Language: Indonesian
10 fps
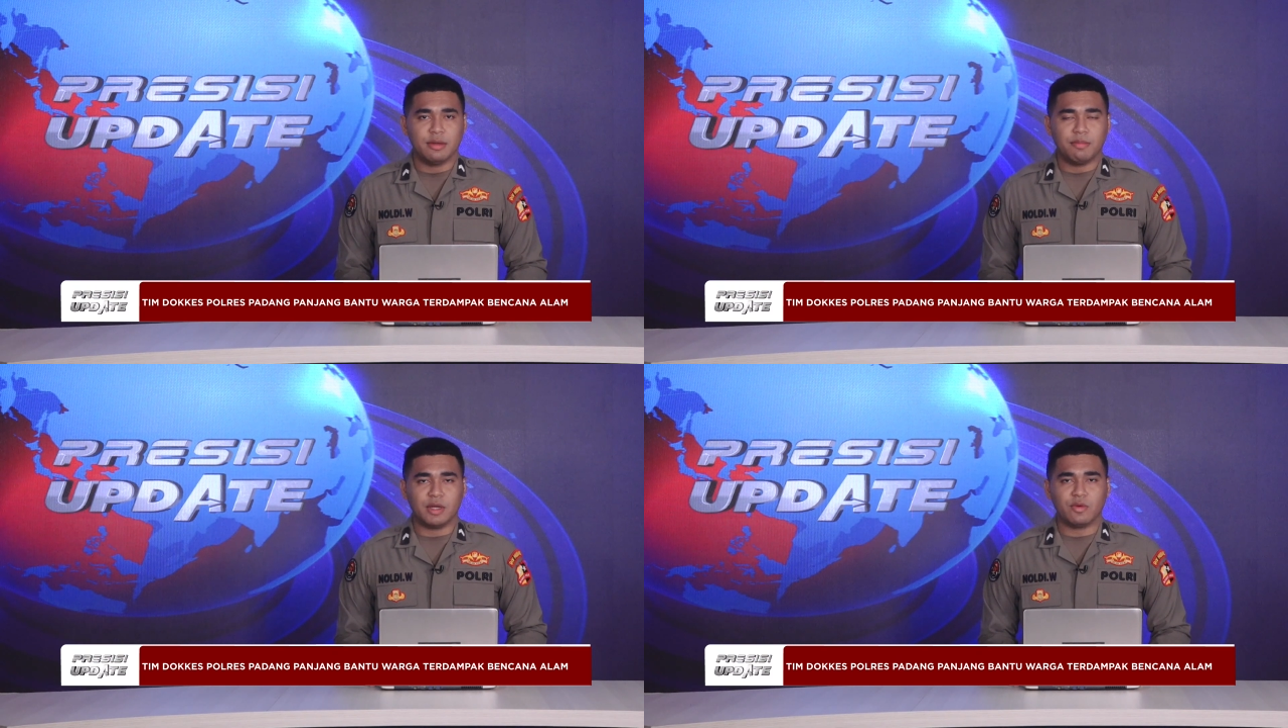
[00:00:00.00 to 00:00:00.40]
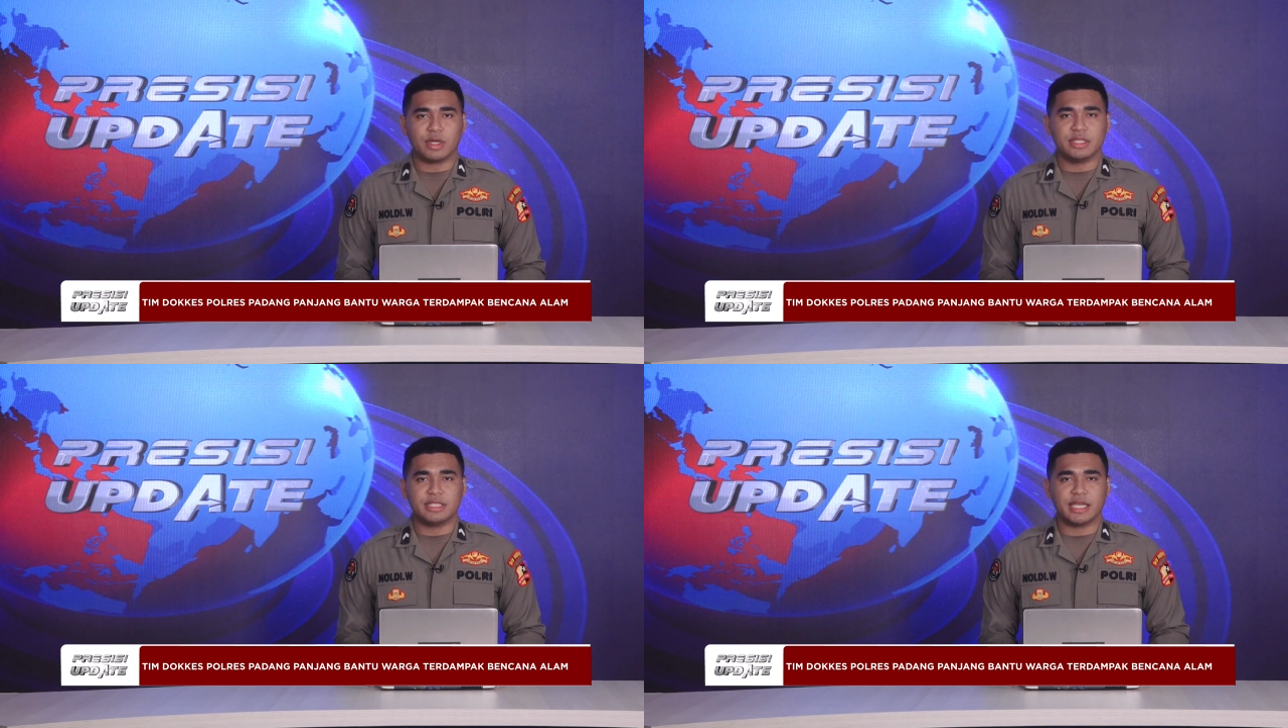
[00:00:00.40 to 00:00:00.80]

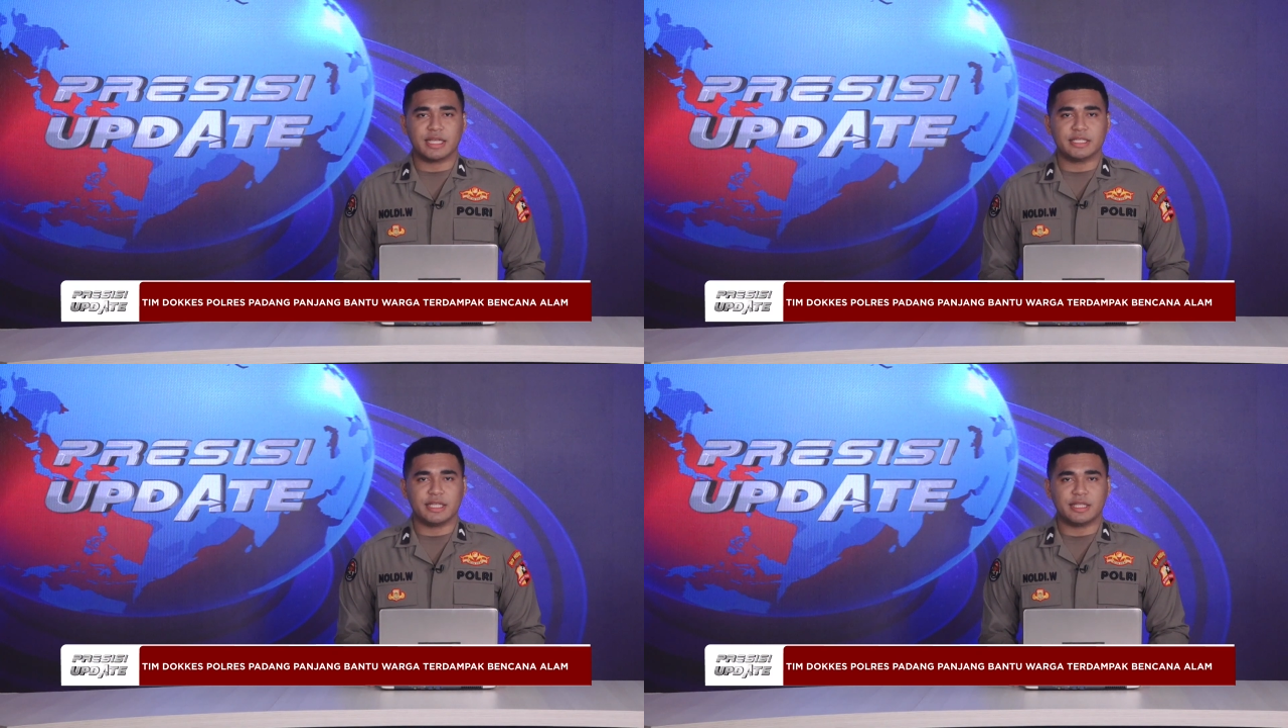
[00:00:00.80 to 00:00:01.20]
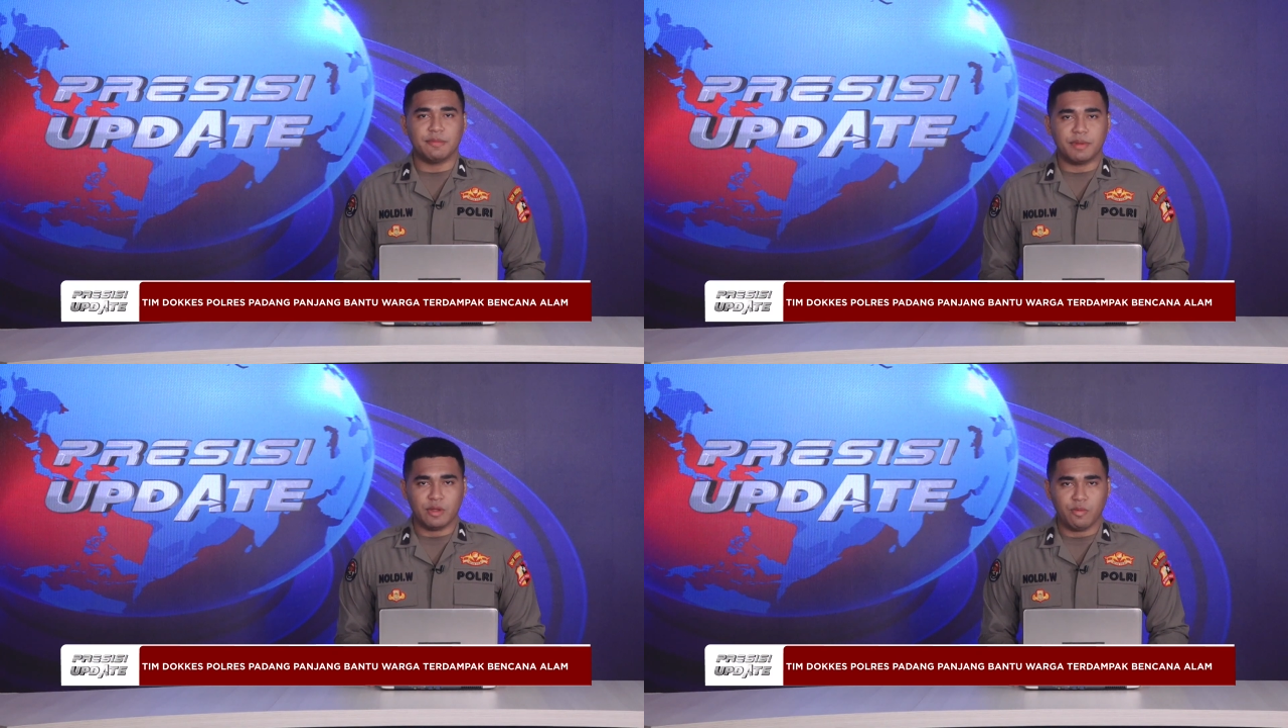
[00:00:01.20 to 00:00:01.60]
melakukan cek
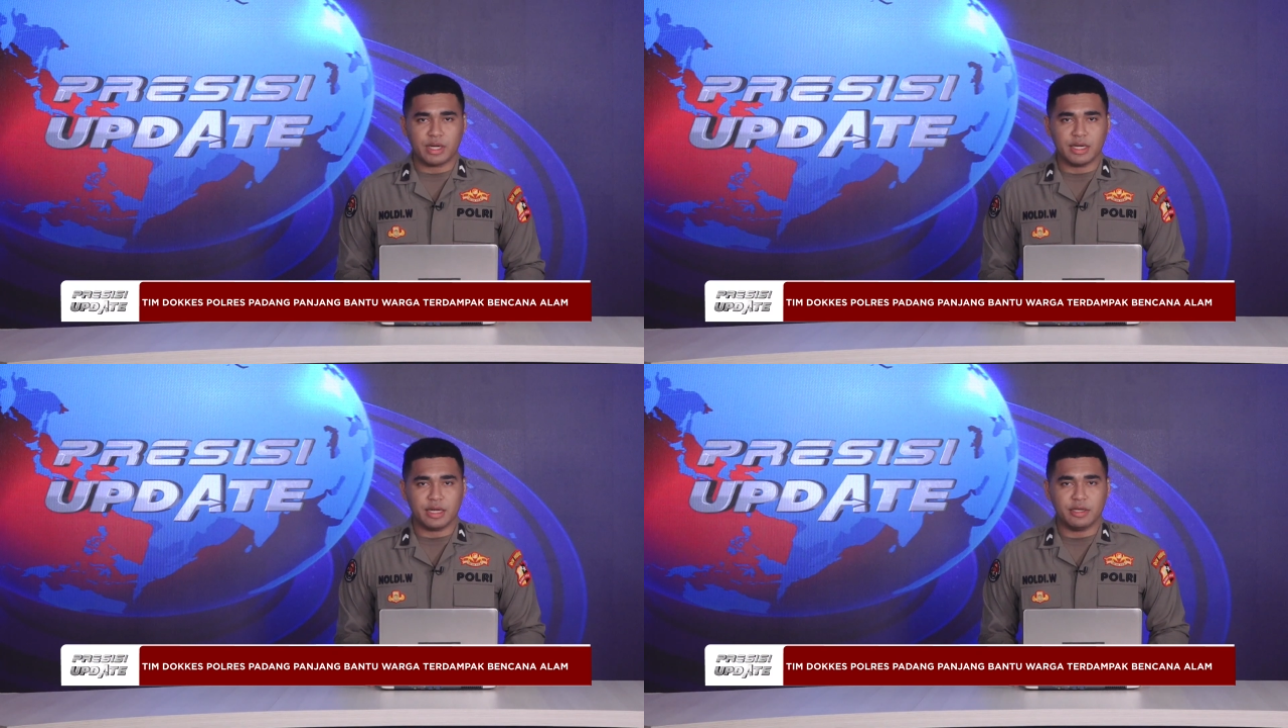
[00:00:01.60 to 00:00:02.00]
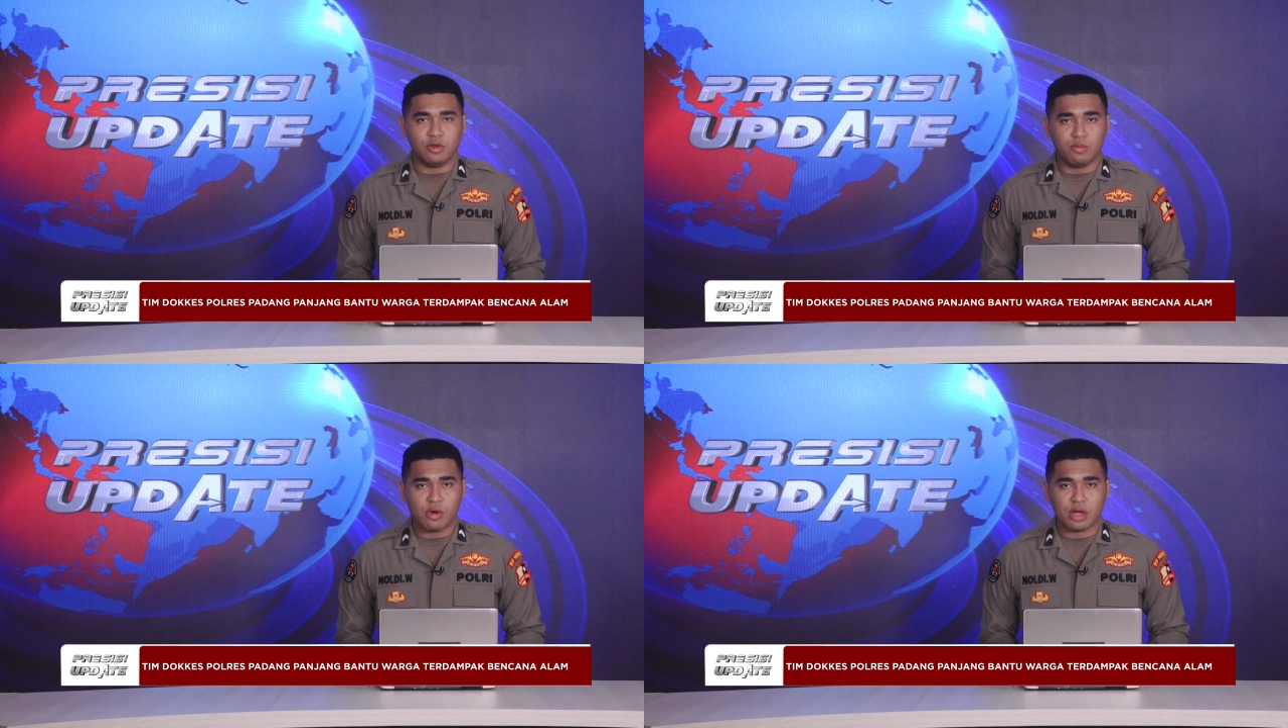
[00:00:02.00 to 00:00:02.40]
kesehatan bagi warga di
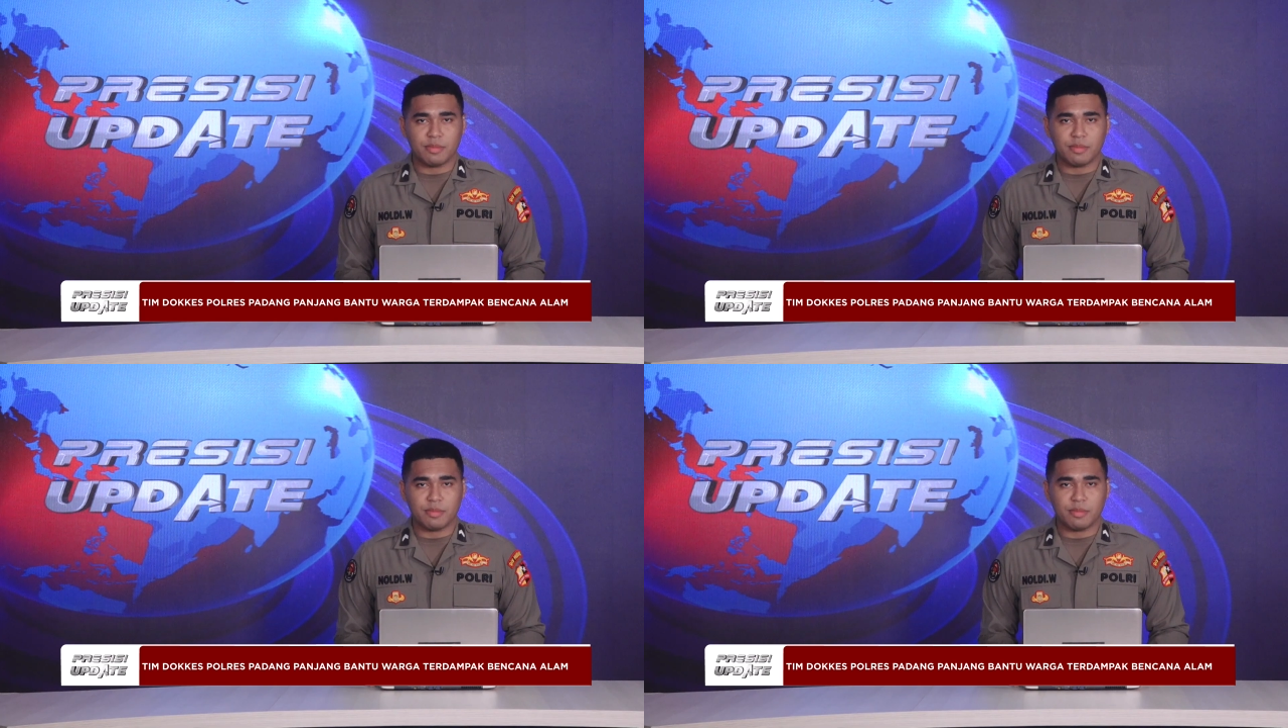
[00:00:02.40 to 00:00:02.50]
Lubuak